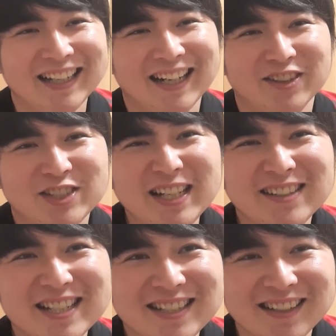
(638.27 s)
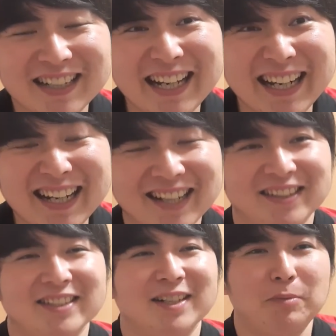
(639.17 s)
あの、つながらつながらキャラキャラキャラっ
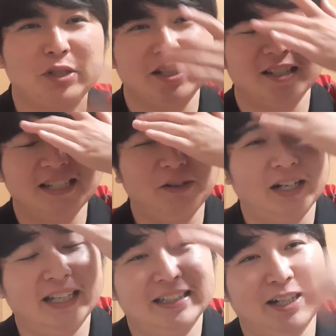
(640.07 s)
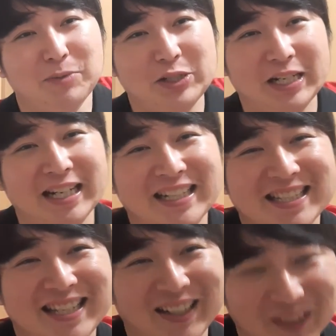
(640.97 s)
て言ったら、もしかしたらザイオンが蹴ってたかもしれないですけ